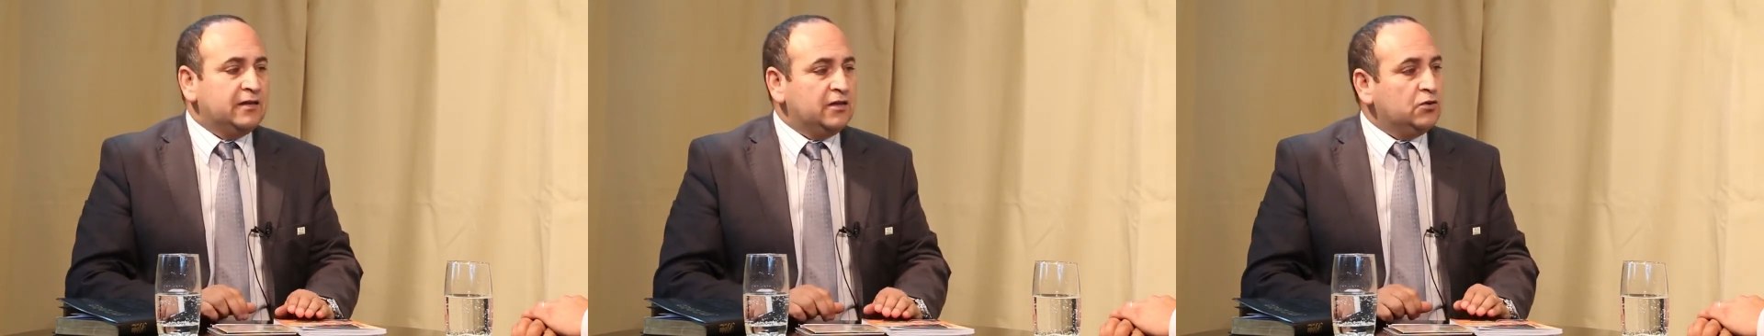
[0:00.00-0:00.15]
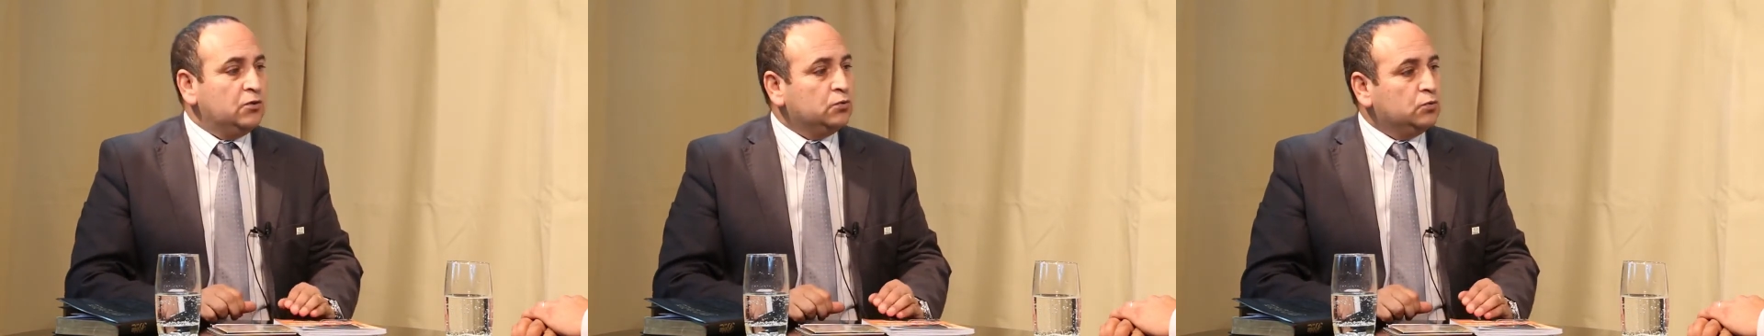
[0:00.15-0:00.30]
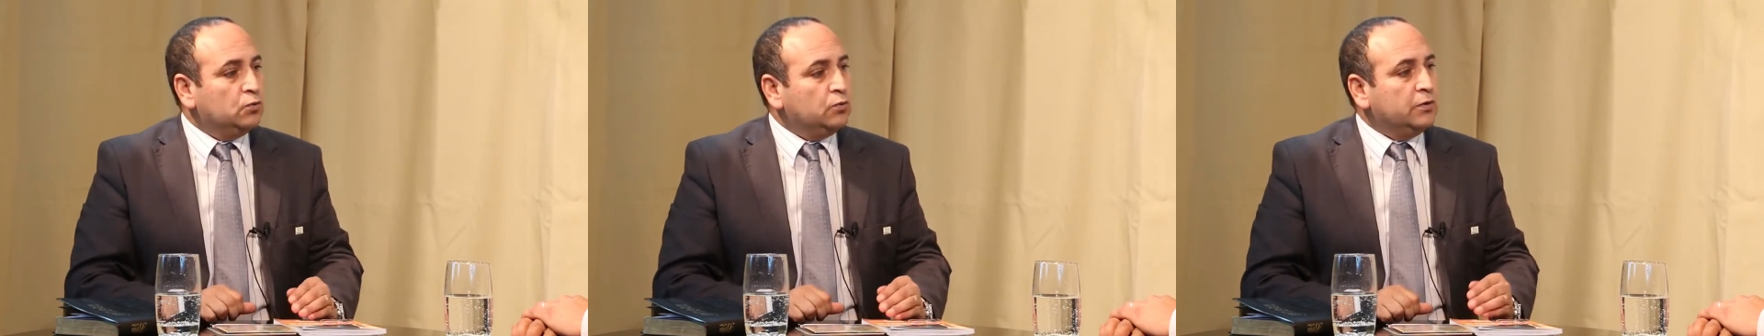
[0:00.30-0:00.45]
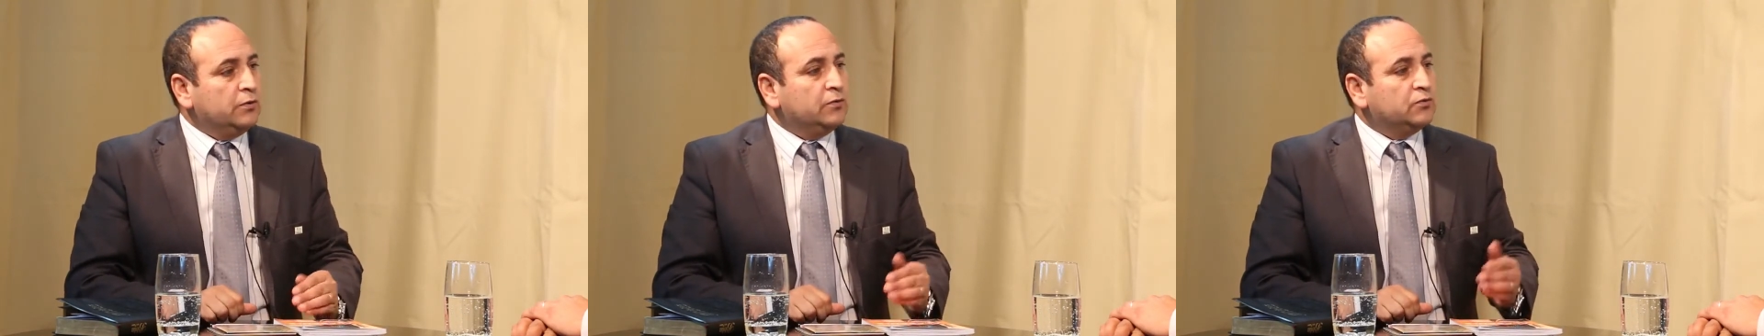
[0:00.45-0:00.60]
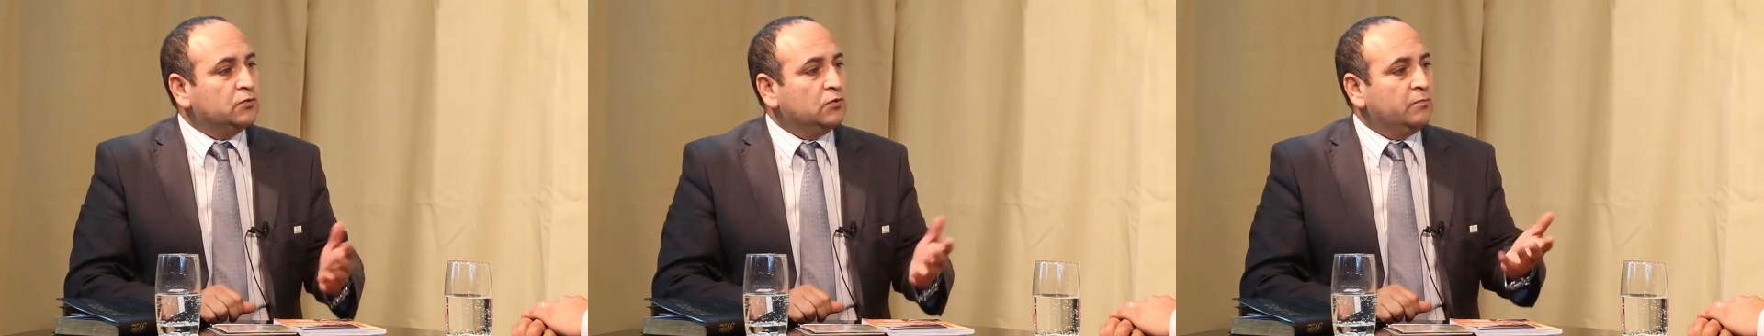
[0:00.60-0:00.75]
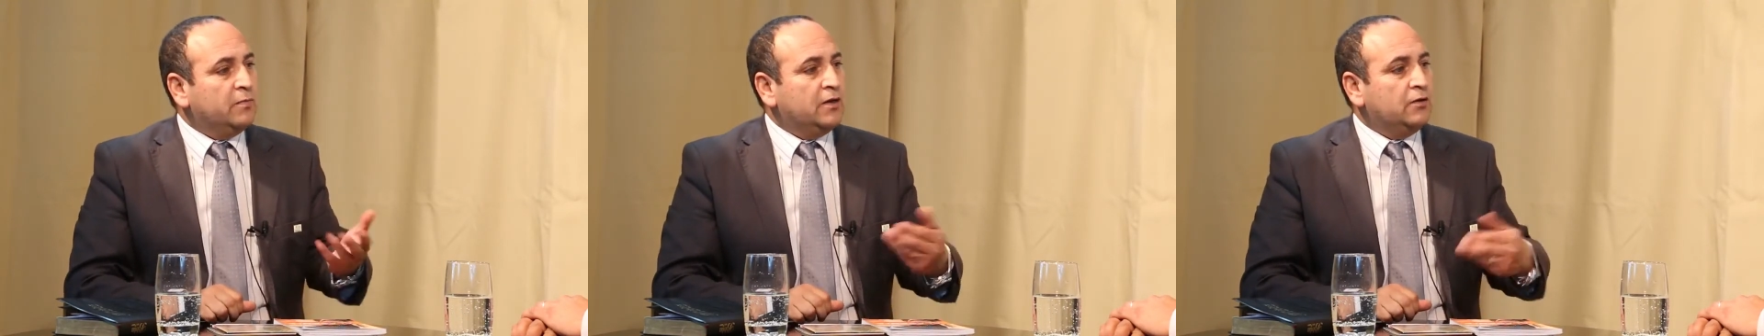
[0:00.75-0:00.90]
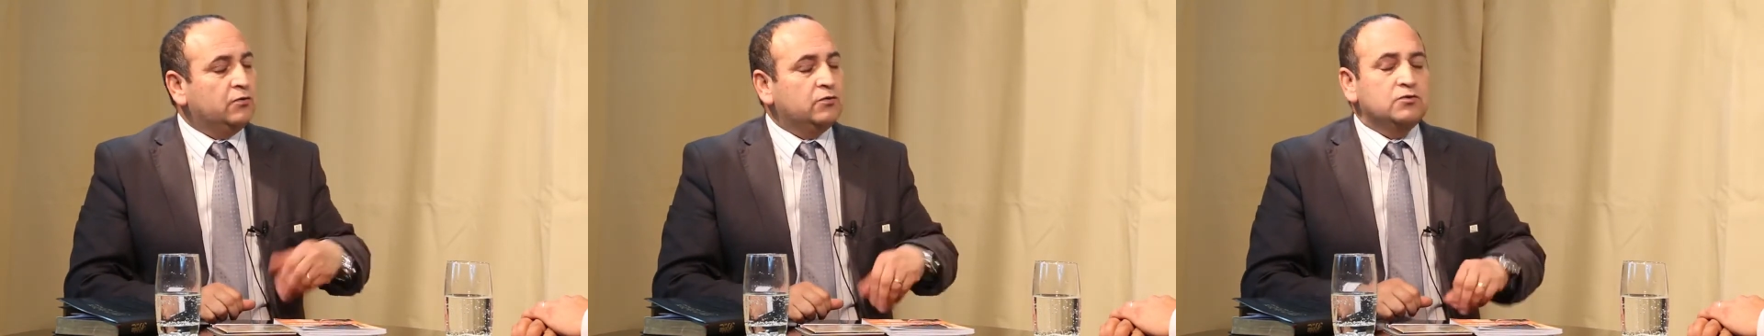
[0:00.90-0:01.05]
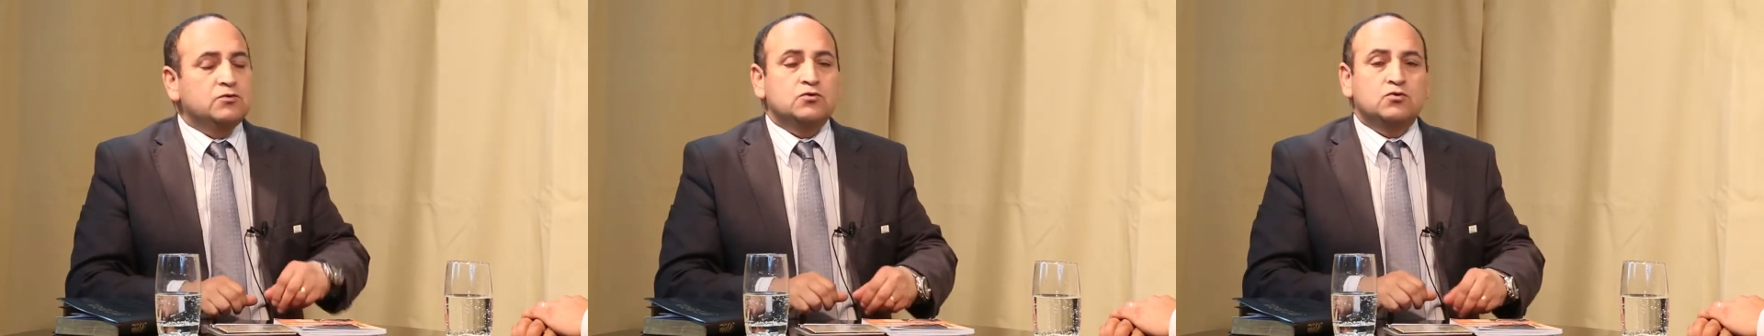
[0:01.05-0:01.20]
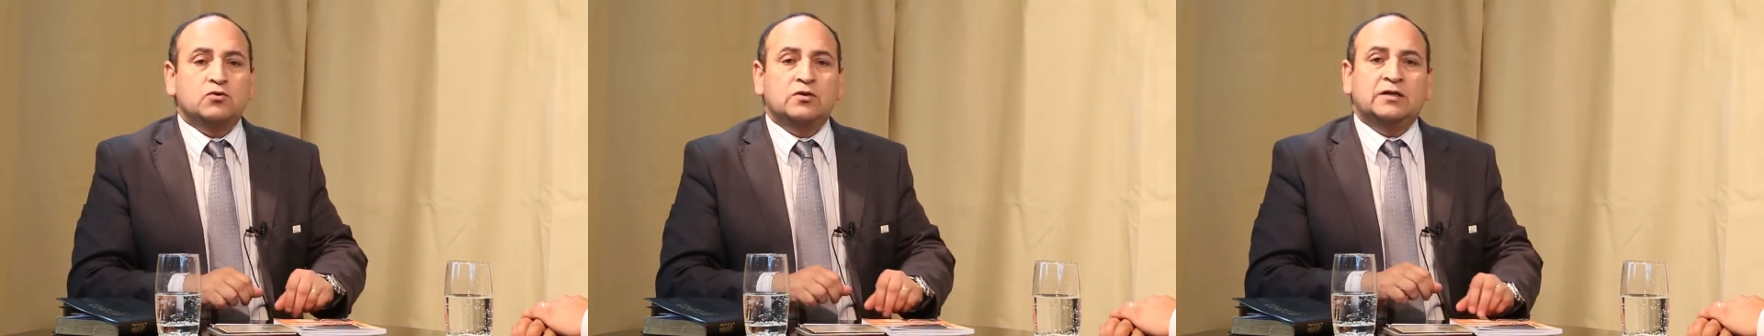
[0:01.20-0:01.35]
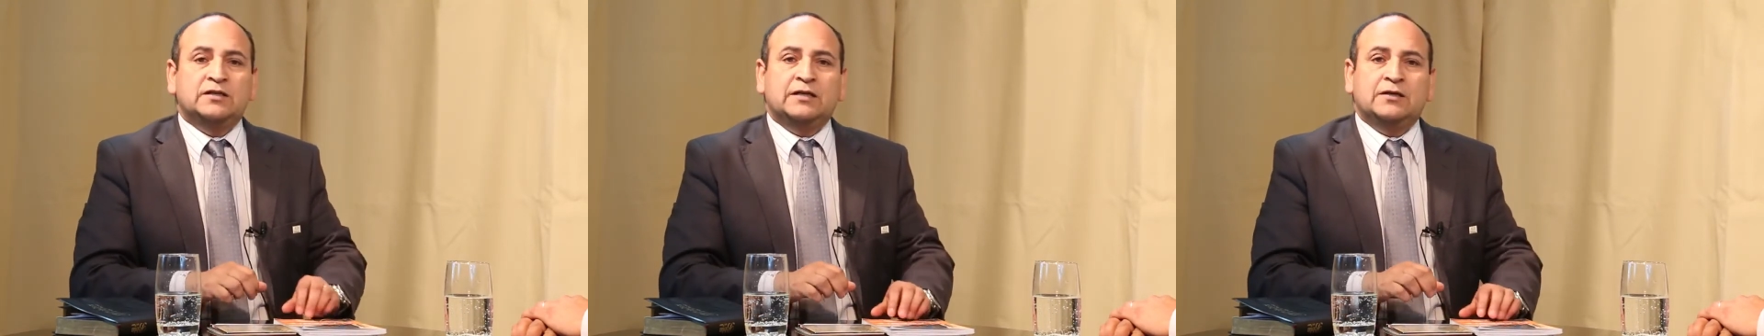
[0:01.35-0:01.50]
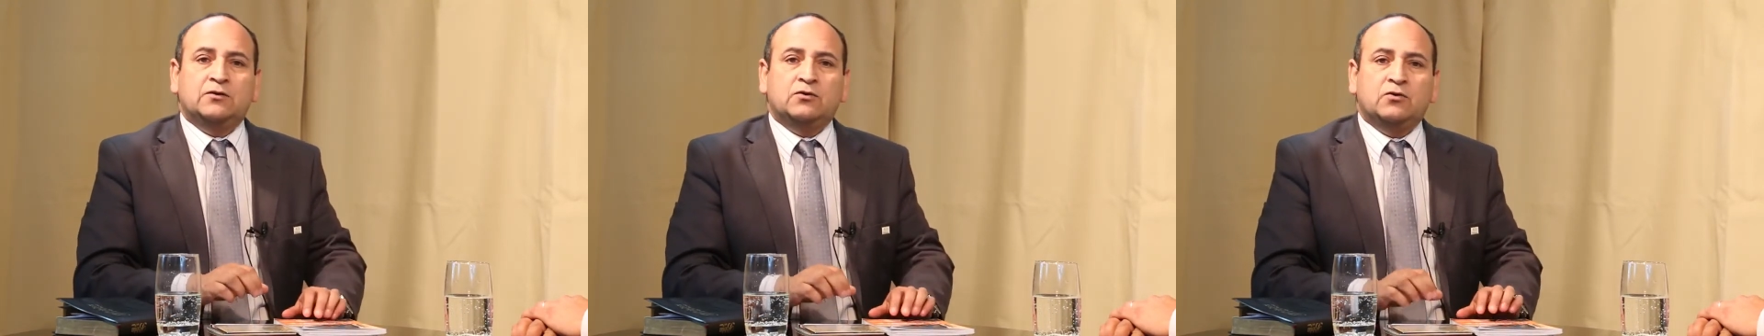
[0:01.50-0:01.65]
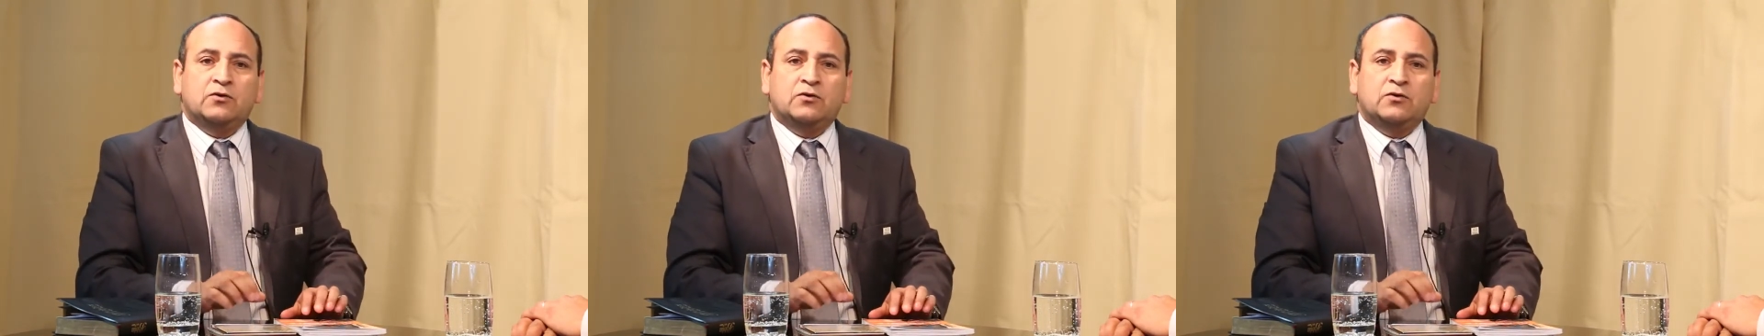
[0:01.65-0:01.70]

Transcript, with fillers: de YouTube de nuestro hermano Jonathan